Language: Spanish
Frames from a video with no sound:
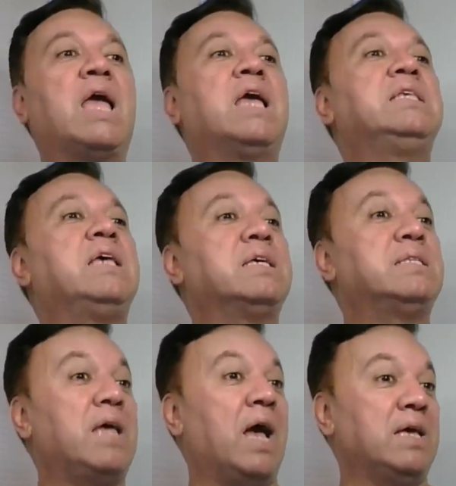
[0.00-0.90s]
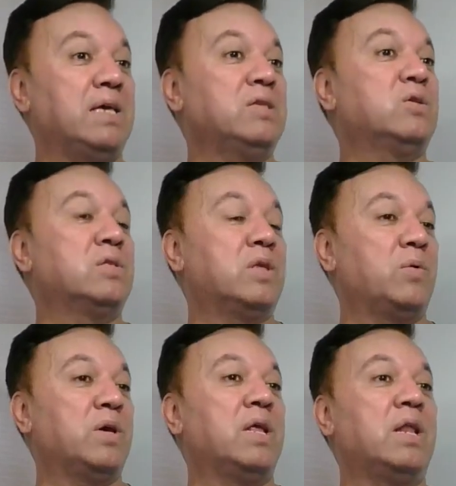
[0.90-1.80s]
Y desde ahí es donde
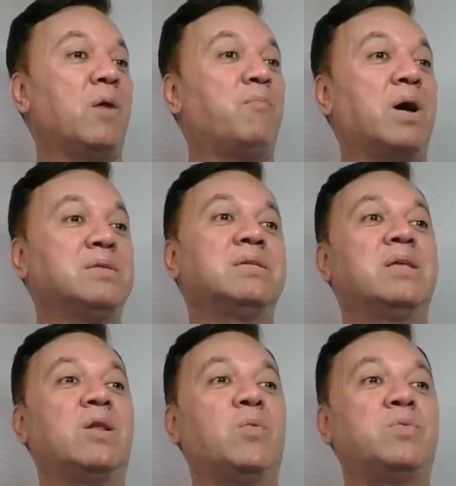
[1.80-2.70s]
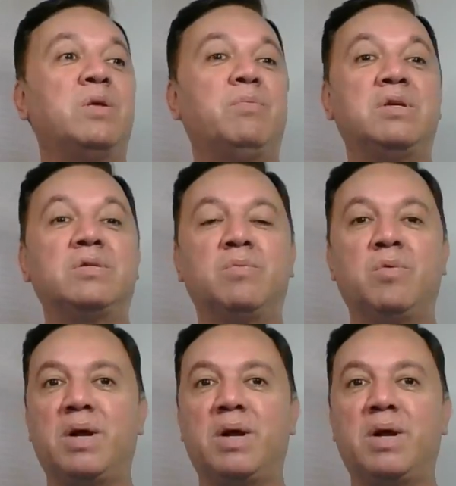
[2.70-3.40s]
vienen las bases del optimismo.